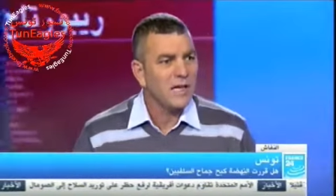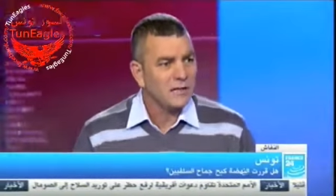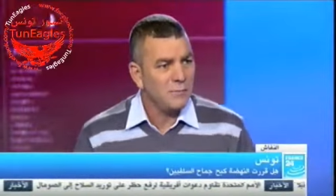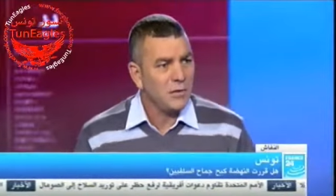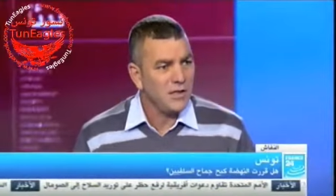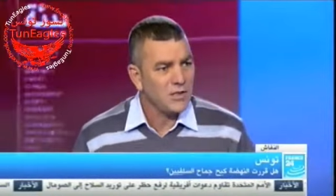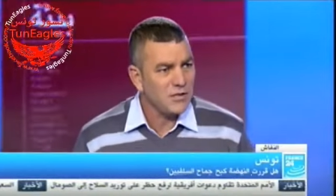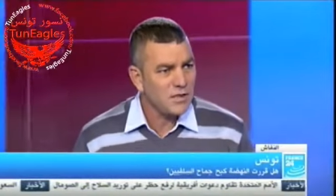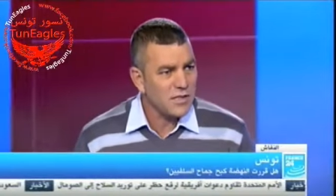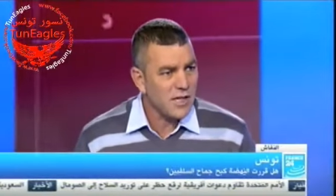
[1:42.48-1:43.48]
طبيعي
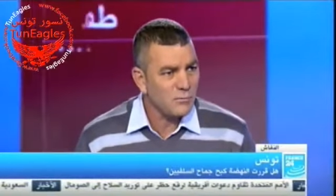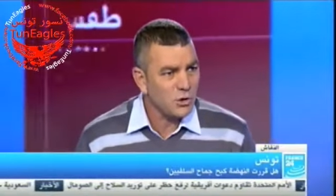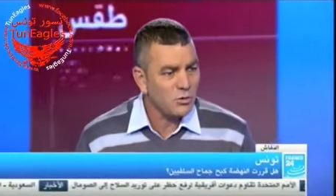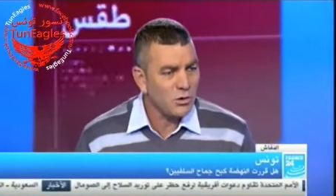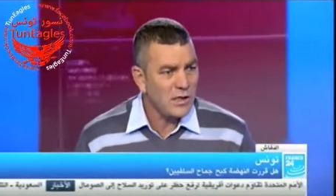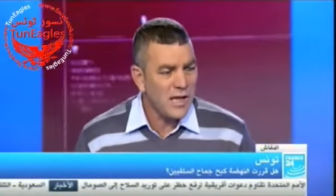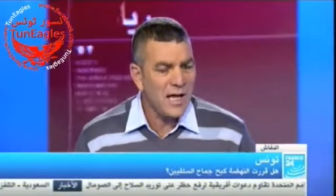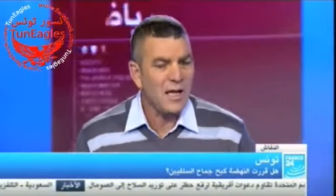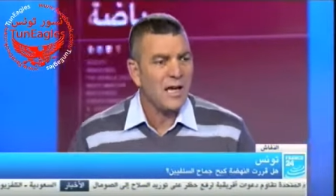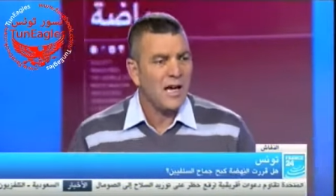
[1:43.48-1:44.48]
جدا سيمر
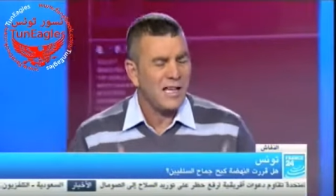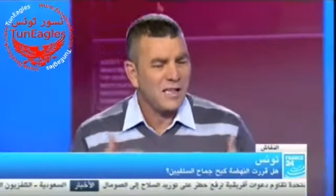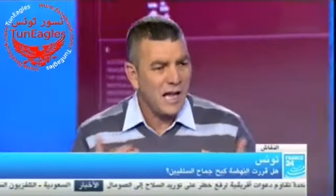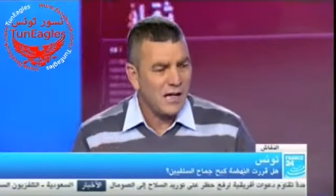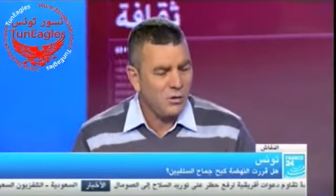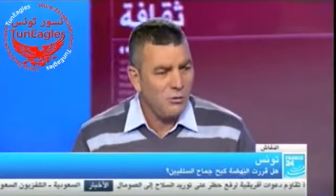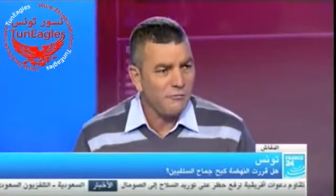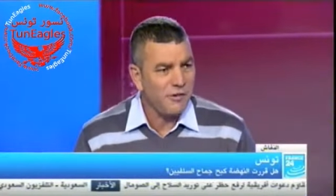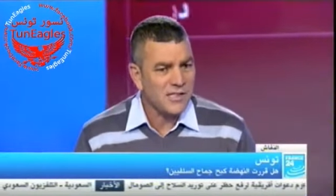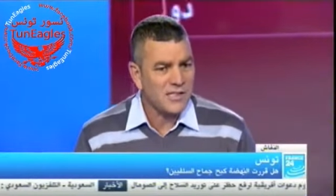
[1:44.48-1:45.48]
إلى
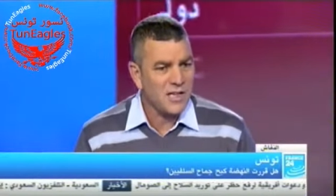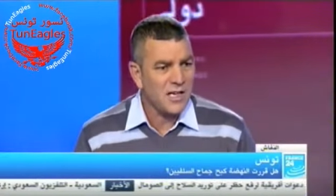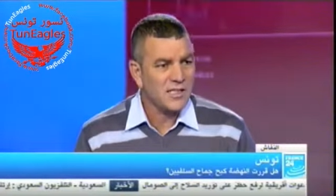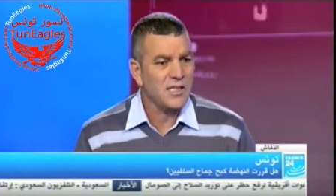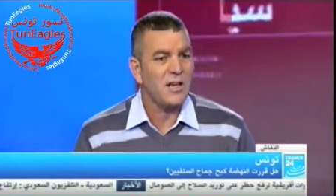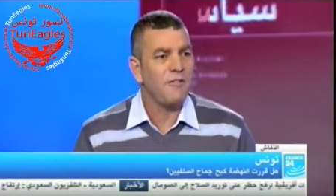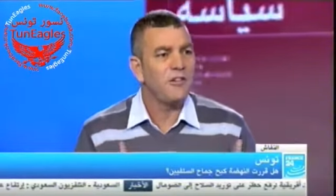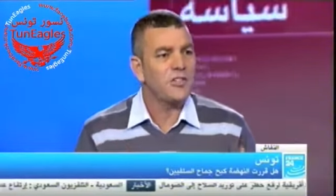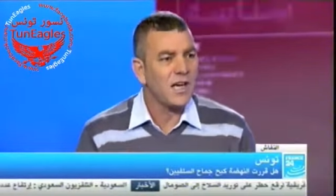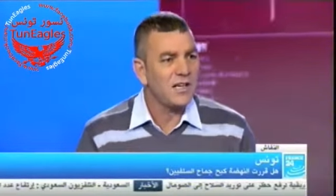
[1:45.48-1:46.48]
العنف السياسي
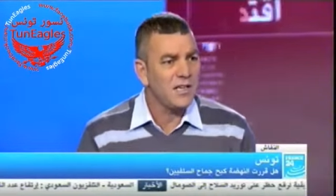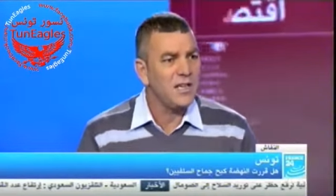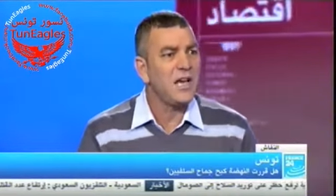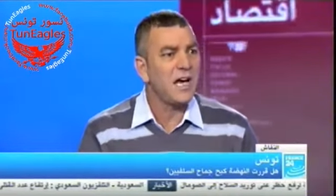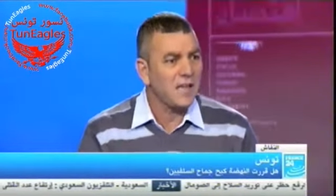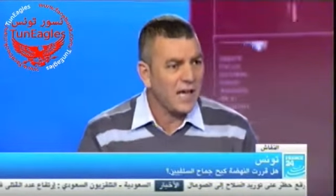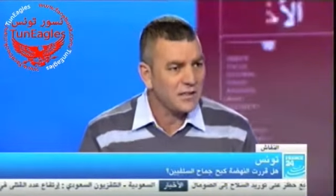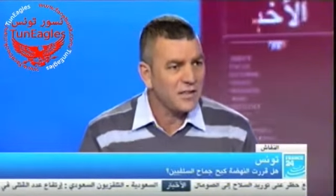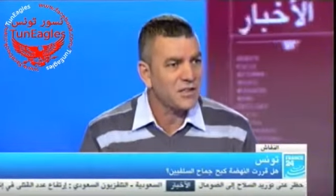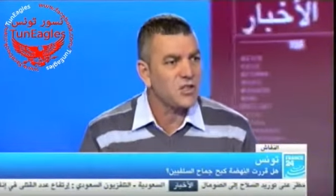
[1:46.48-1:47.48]
في شكله
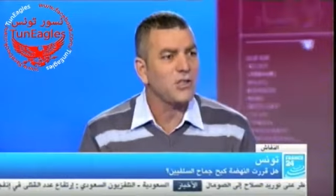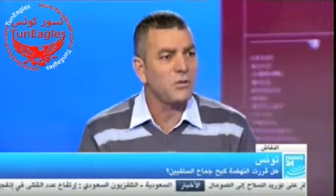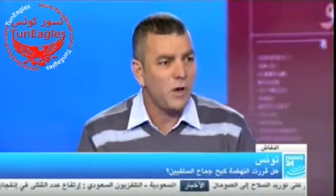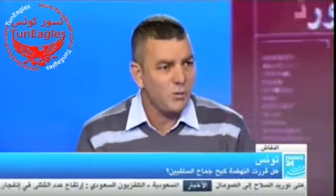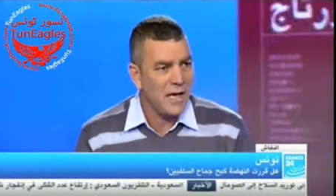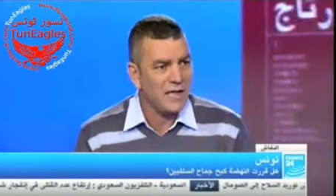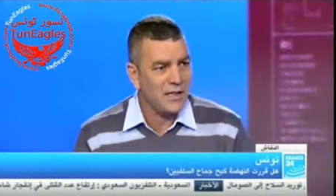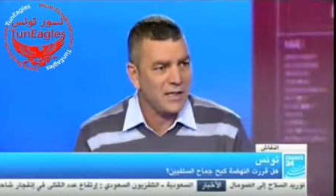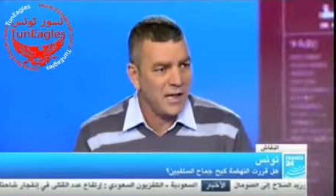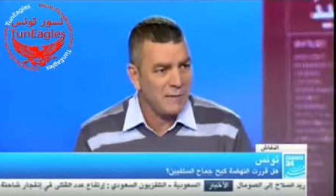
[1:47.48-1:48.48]
الخطير جدا وهو
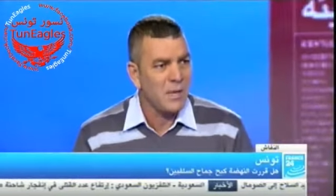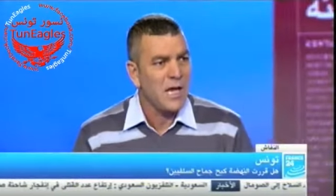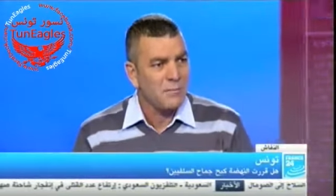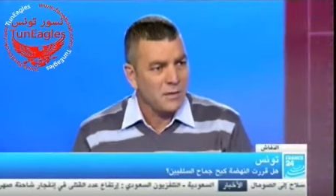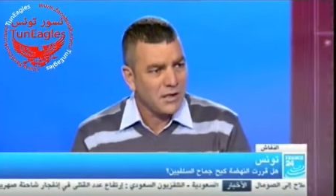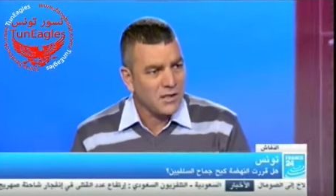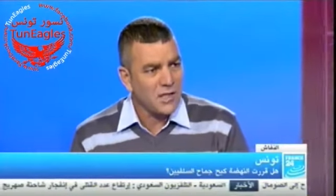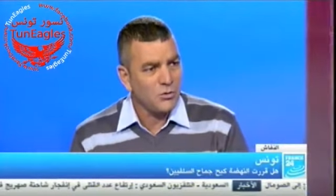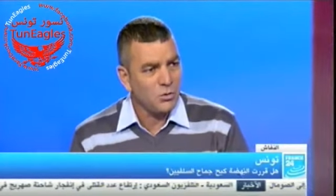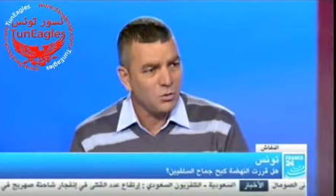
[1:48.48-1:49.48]
الإرهاب ما
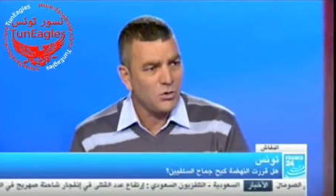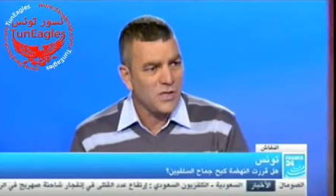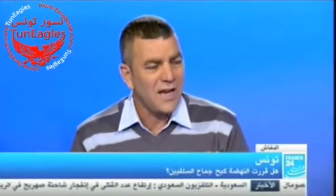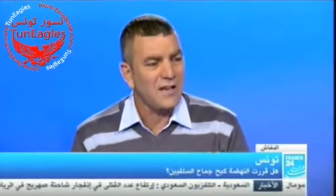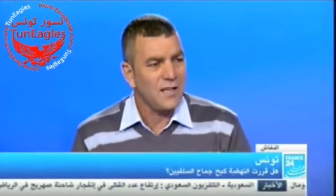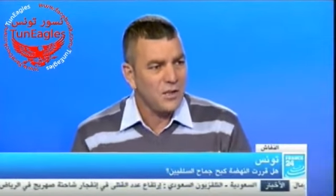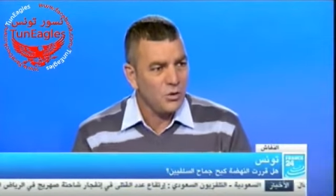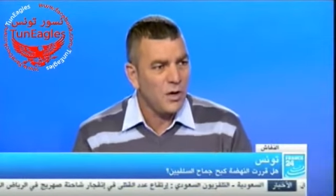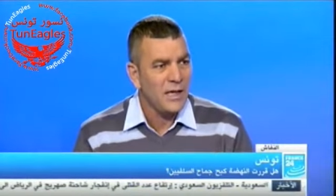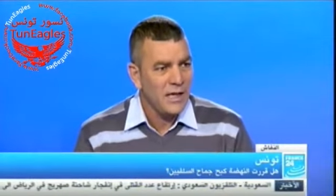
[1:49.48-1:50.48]
تشهده تونس حاليا
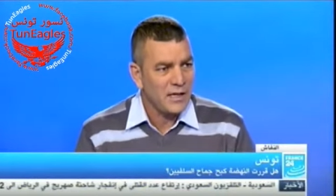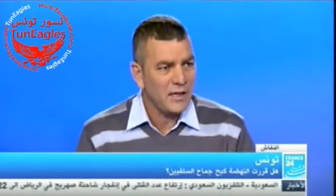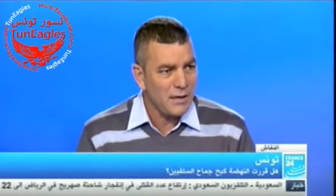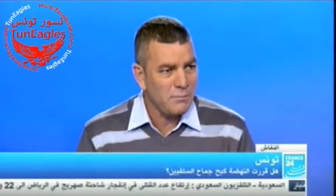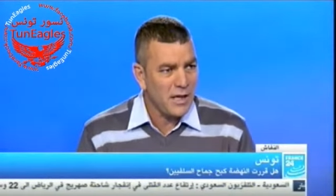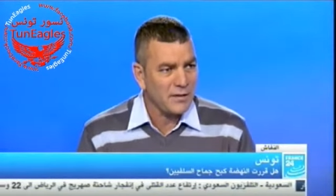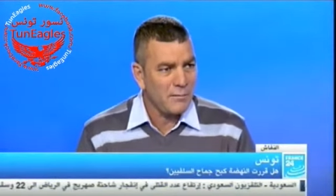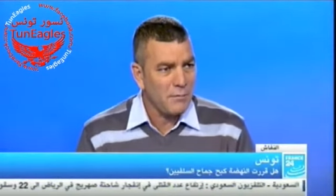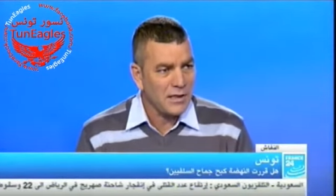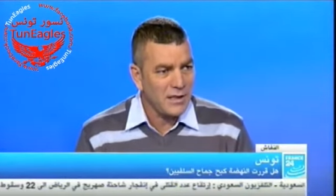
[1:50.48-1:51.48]
هو إرهاب
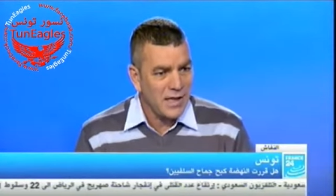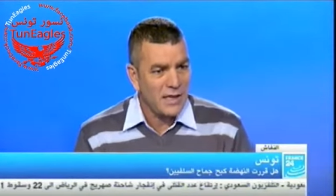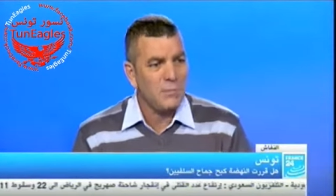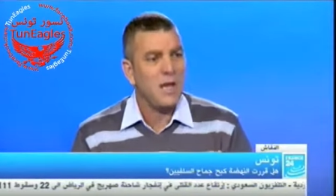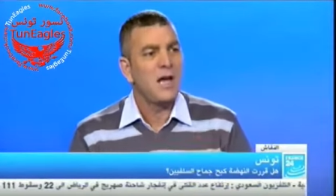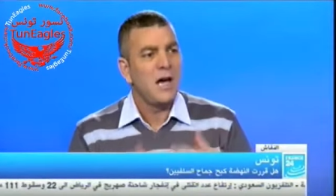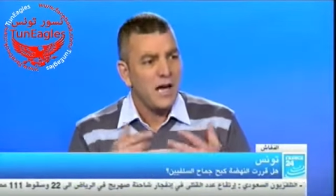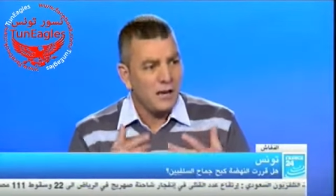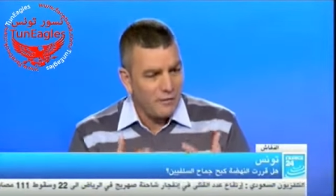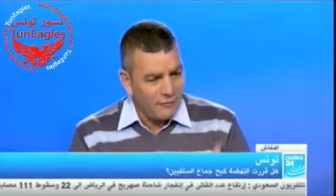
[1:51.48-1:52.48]
بأتم معنى الكلمة
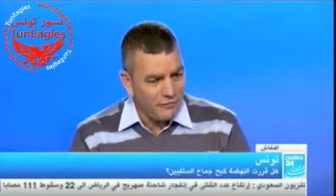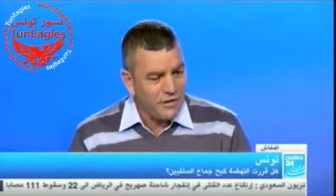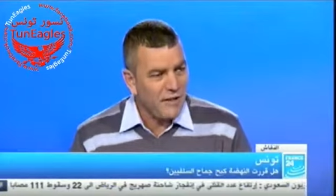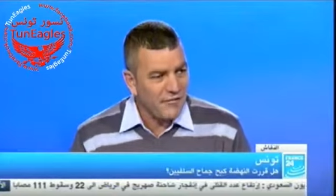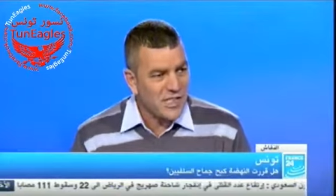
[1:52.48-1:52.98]
في نفس